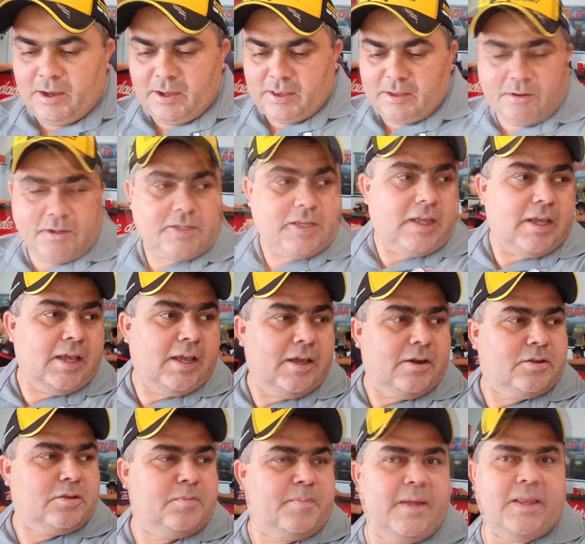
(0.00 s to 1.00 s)
Então esse aí, é
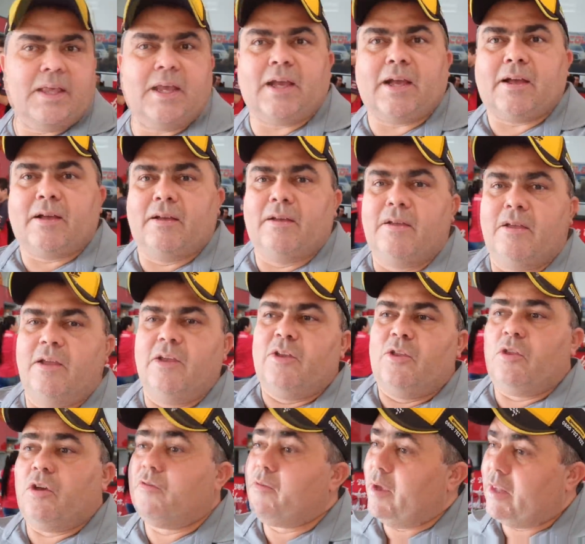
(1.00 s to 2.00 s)
Guerreiros do BDA.
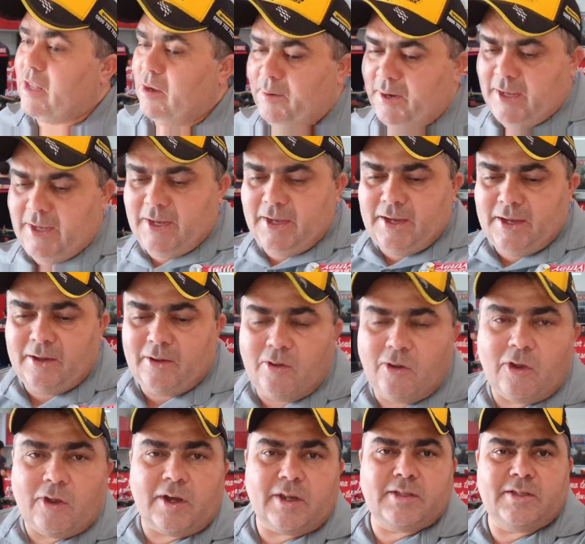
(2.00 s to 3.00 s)
9 da manhã,
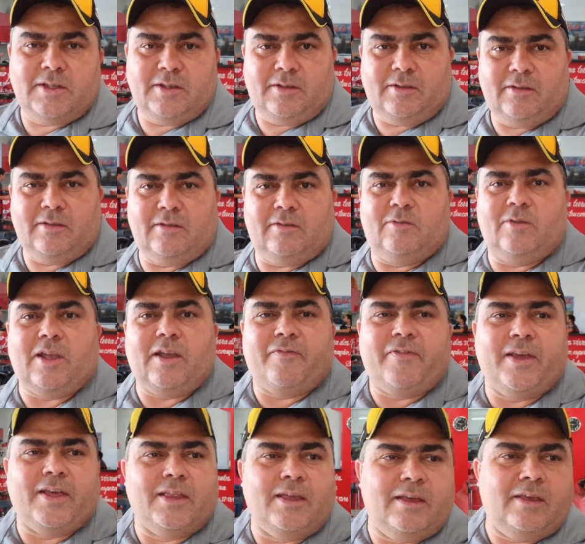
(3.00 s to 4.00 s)
hora de, do
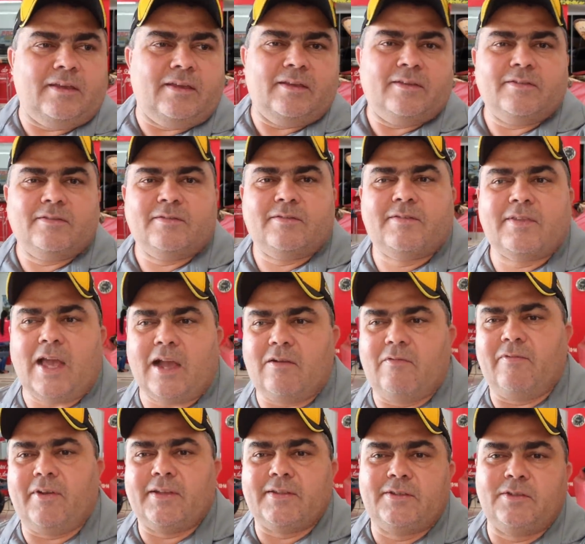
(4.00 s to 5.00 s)
café, né?
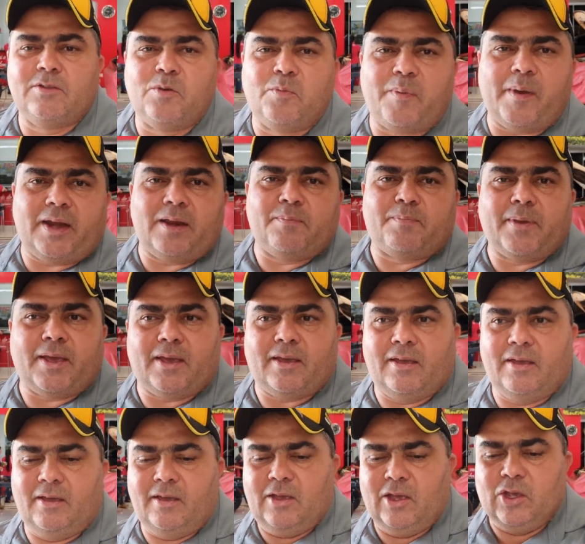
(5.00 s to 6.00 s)
Saco vazio não para em pé.
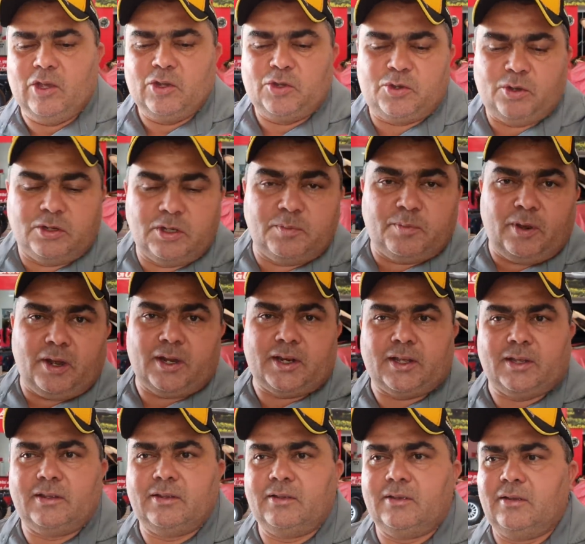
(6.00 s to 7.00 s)
Show de
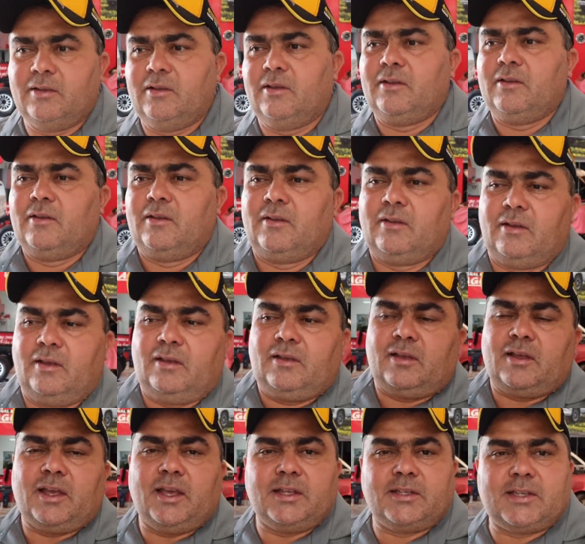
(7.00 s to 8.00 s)
bola?
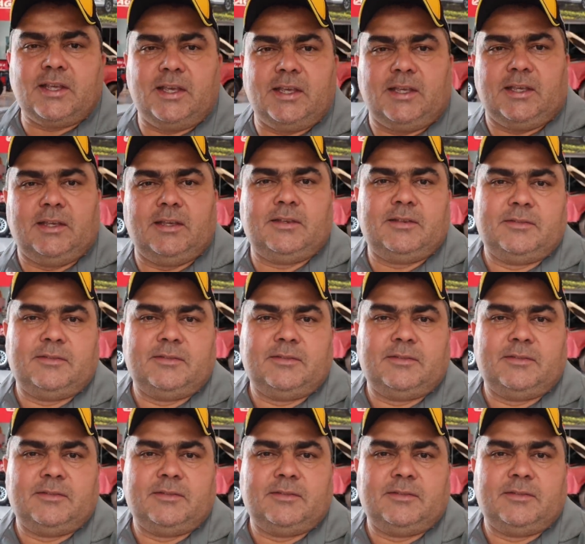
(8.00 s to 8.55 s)
É isso aí.